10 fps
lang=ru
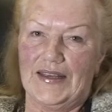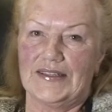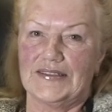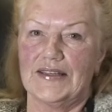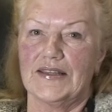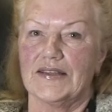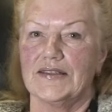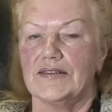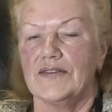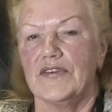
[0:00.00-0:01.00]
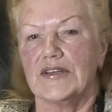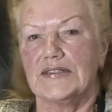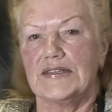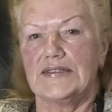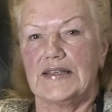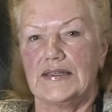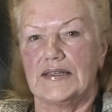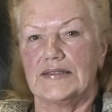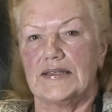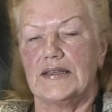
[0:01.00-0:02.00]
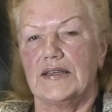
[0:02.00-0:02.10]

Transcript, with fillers: Центр дезинфекции «Санос»